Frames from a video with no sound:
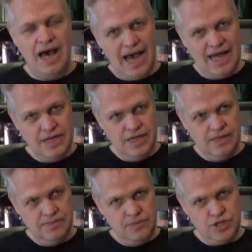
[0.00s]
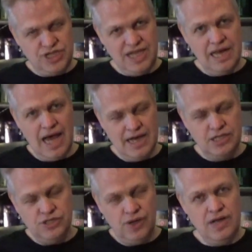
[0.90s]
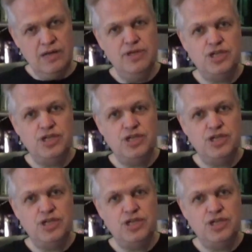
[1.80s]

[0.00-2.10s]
eine Stele, eine Säule mit